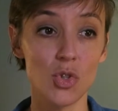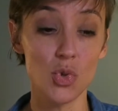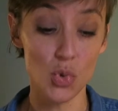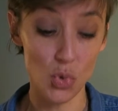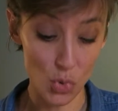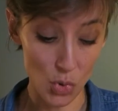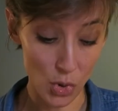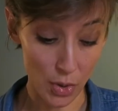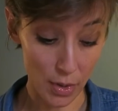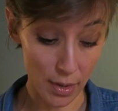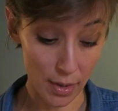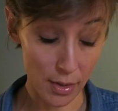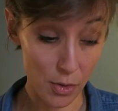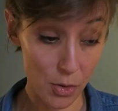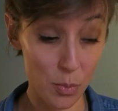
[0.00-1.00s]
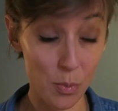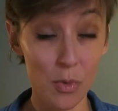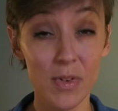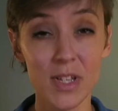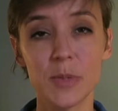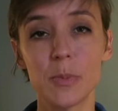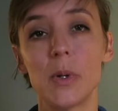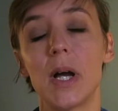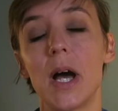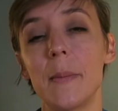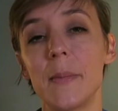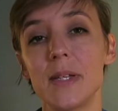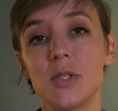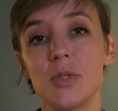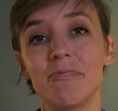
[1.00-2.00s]
sur une mauvaise
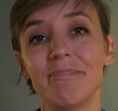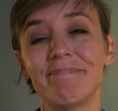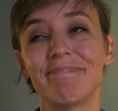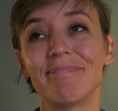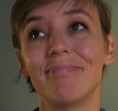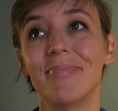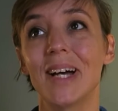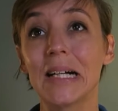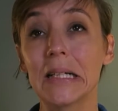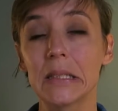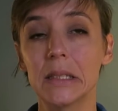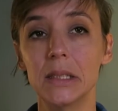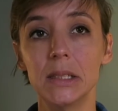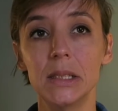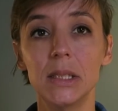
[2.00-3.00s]
programmation, ben,